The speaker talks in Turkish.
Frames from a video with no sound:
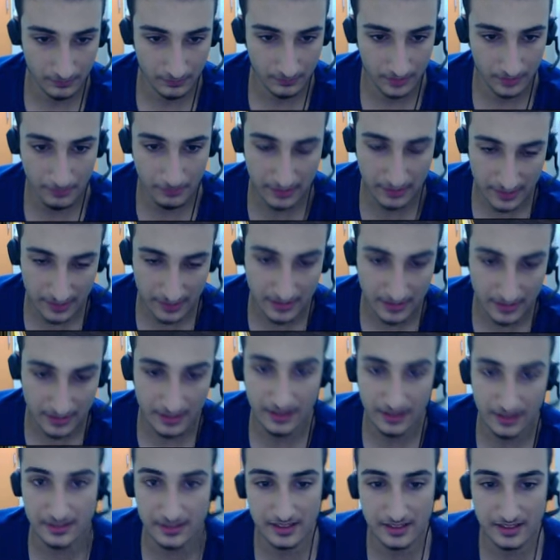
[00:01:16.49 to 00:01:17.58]
epiklerine
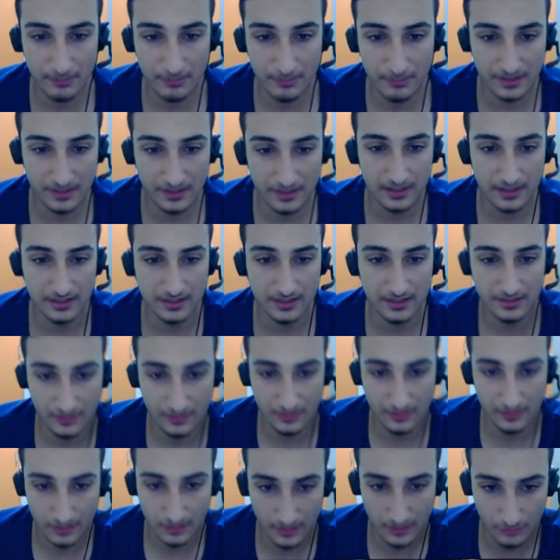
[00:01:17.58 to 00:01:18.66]
gelirsek
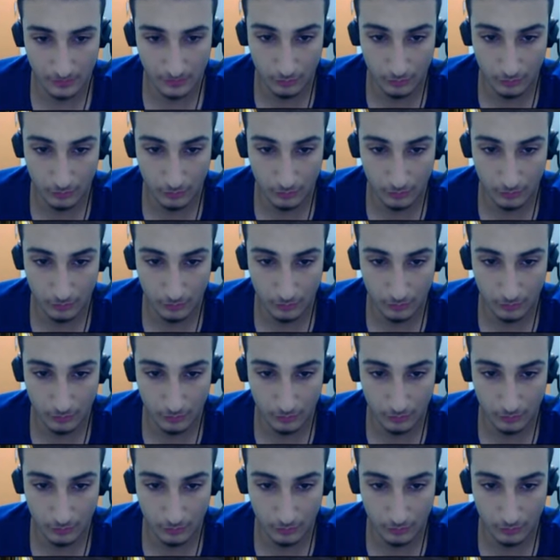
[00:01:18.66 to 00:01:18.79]
epiklerinde e,